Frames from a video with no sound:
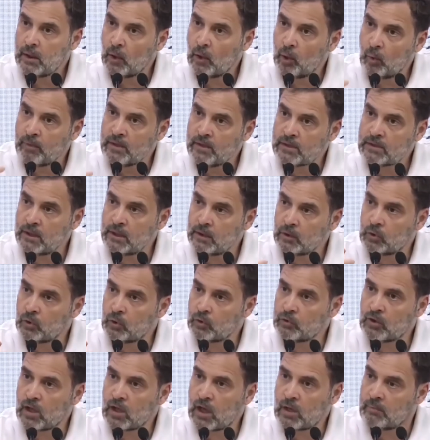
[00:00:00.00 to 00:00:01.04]
ये ओबीसी
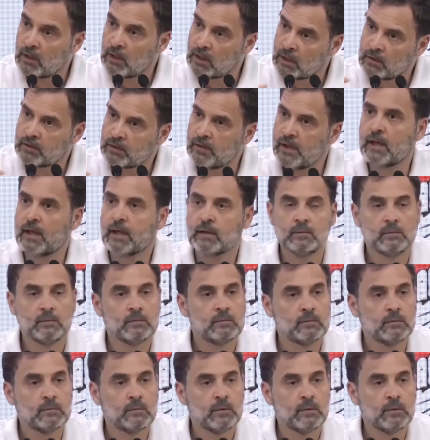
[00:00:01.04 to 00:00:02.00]
हिंदुस्तान में कितने हैं